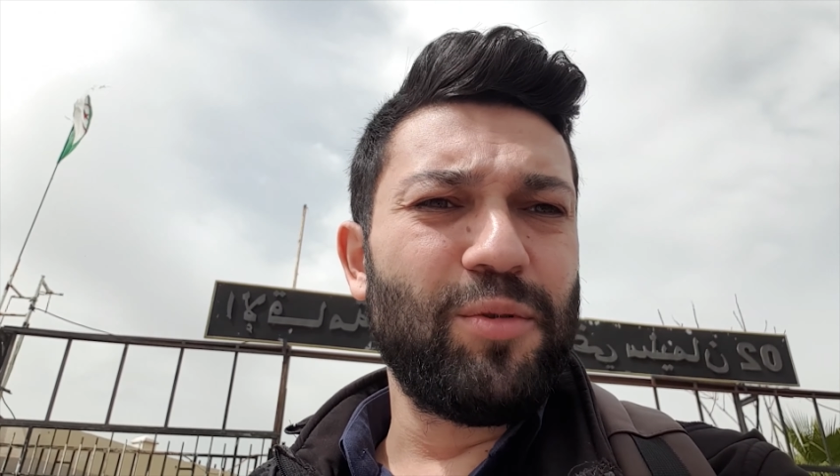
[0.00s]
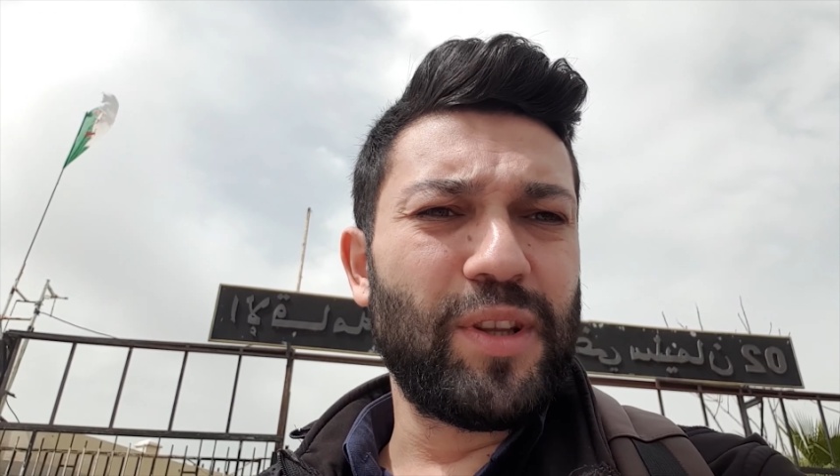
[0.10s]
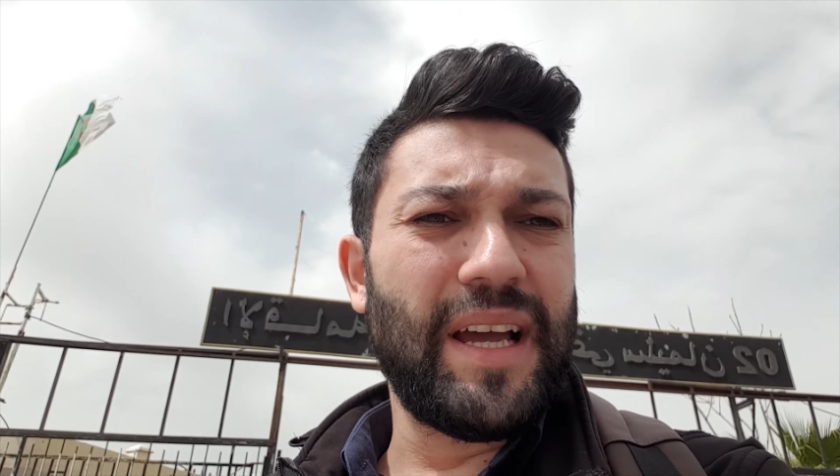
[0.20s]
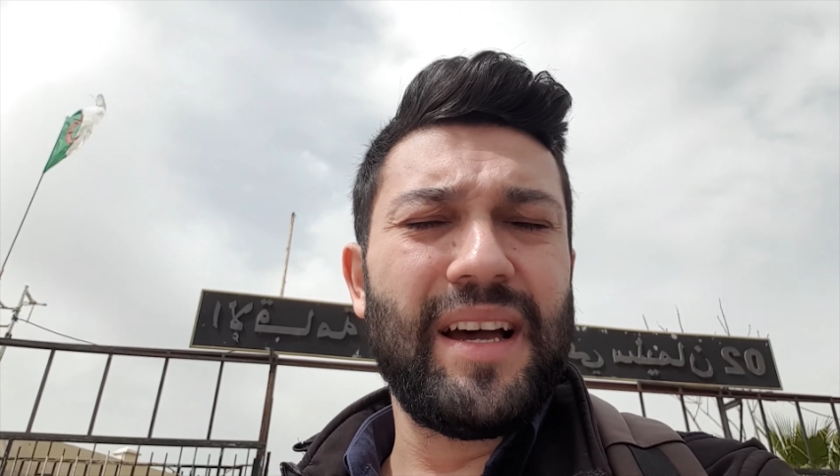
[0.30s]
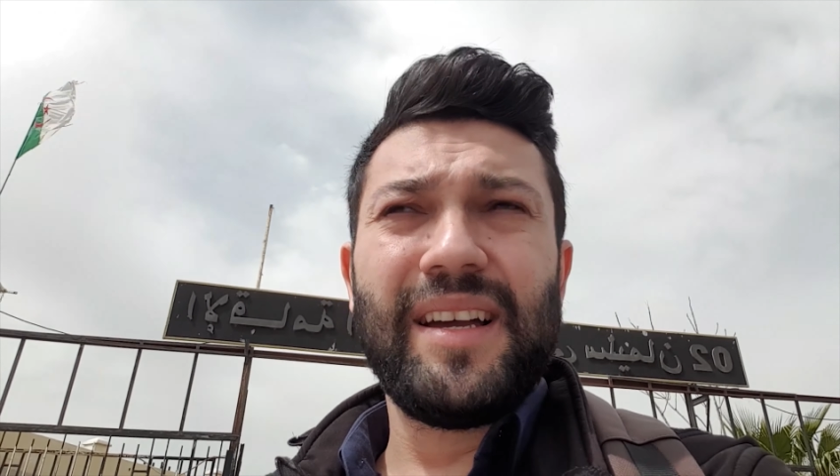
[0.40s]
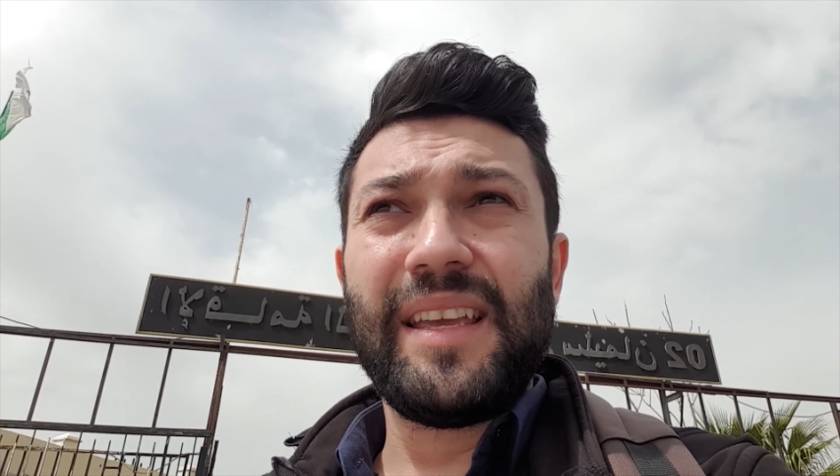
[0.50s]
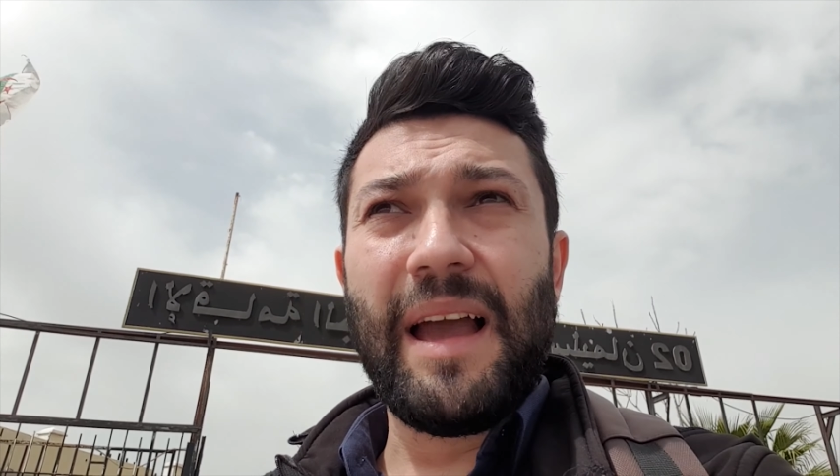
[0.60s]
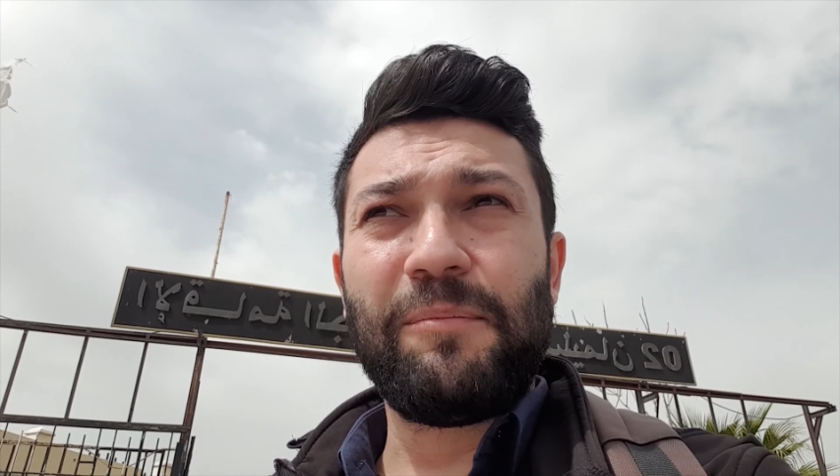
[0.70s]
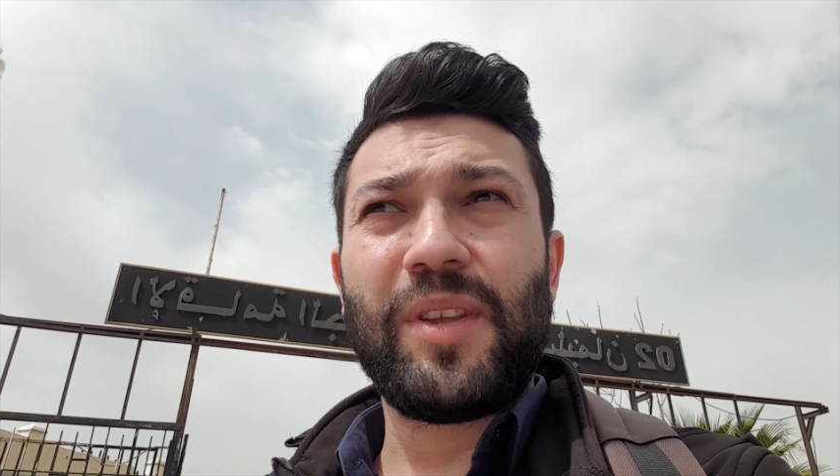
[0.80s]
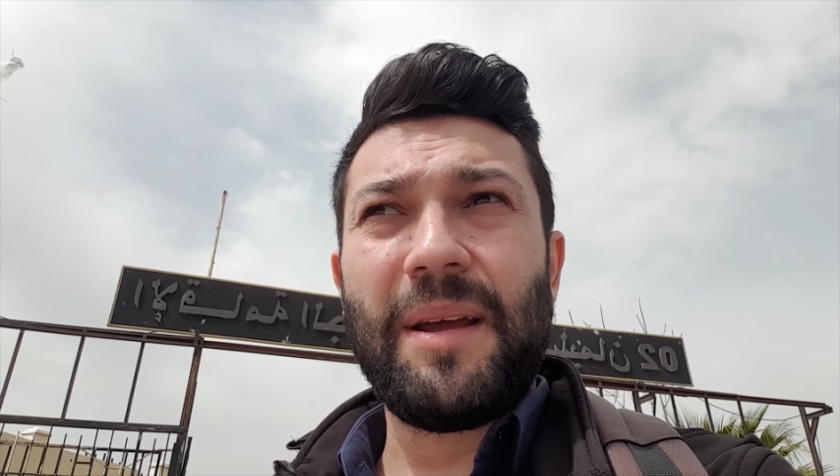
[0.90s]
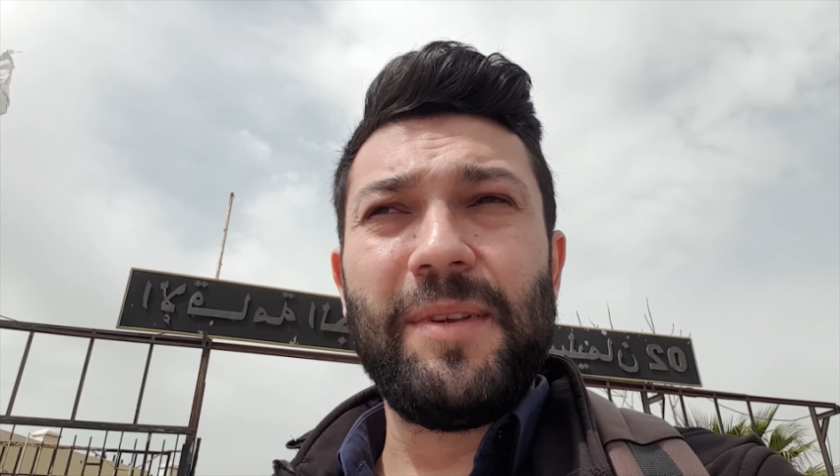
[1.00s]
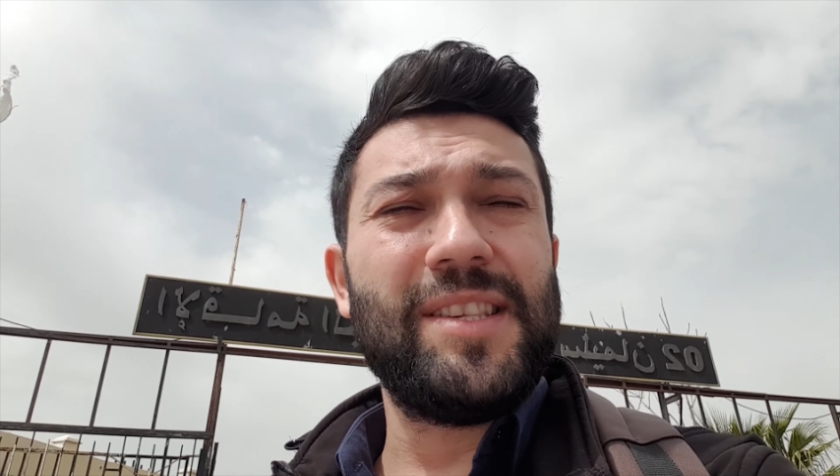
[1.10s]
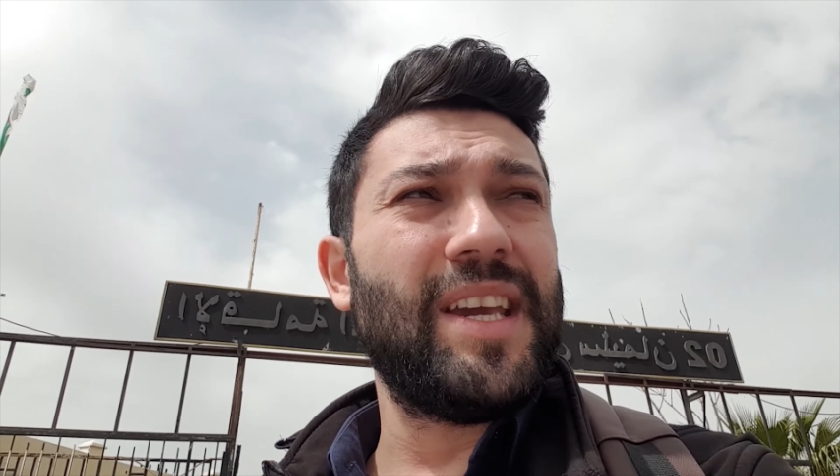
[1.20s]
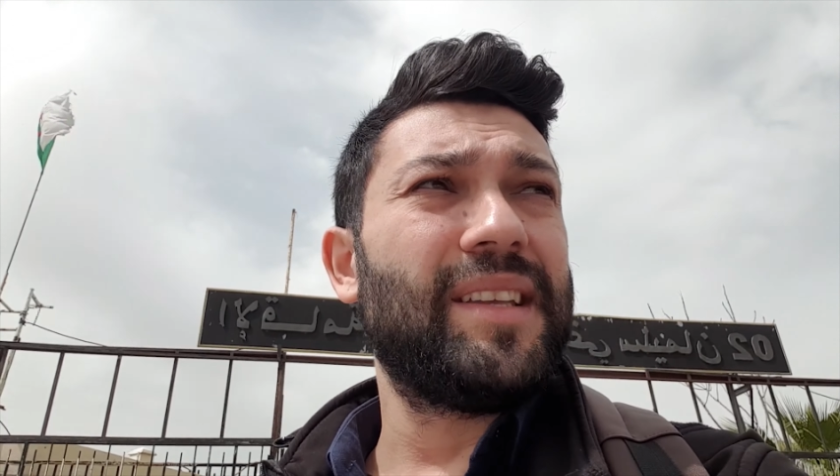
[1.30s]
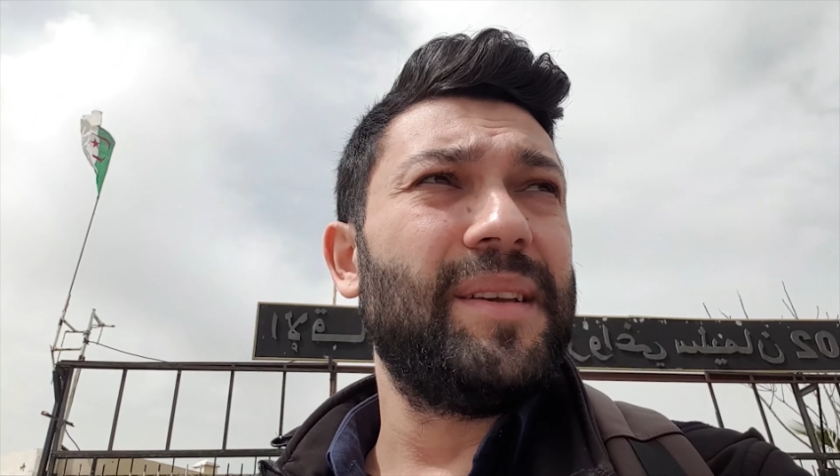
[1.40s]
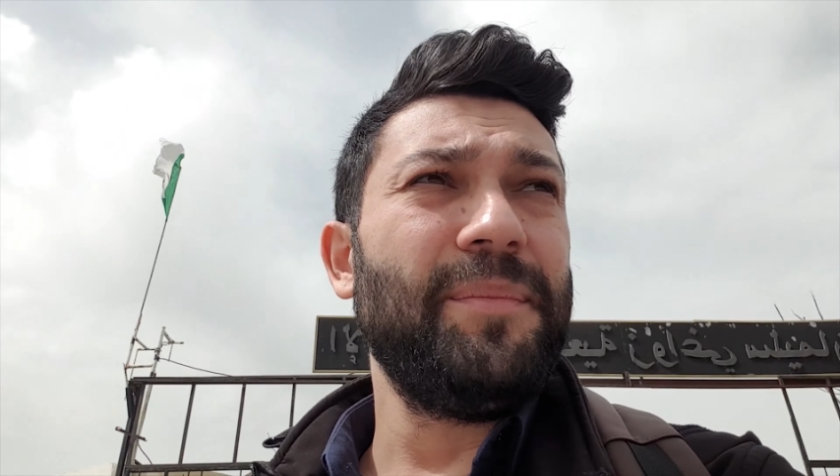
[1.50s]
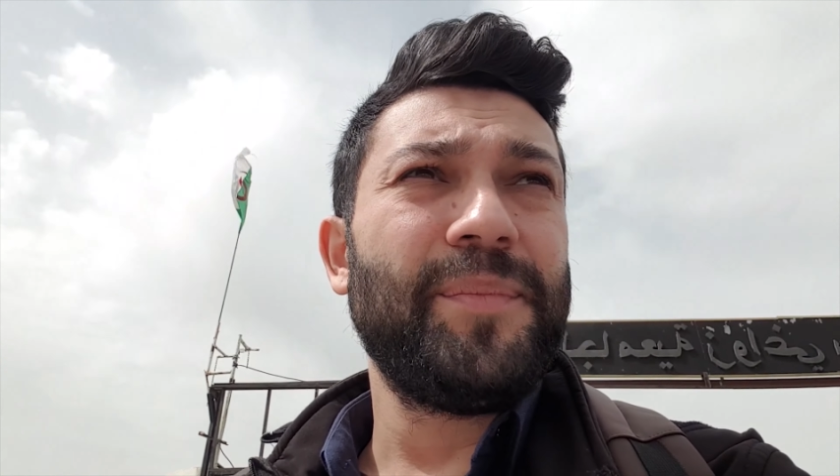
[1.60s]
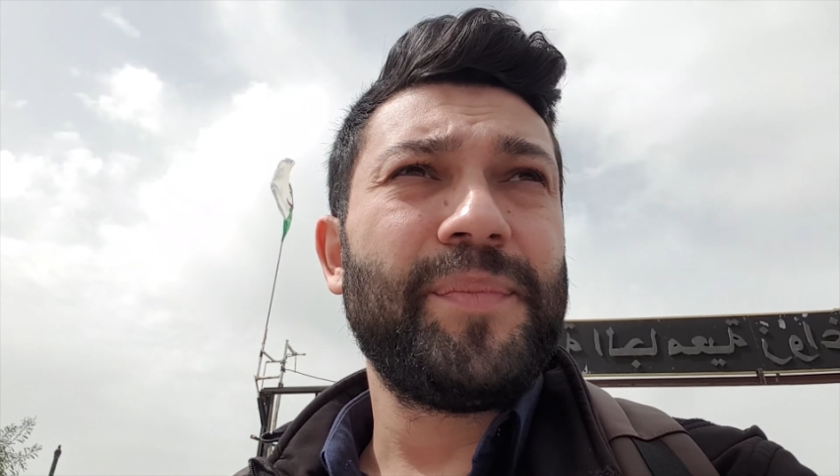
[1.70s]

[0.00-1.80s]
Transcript: burada yaptırabilecektim.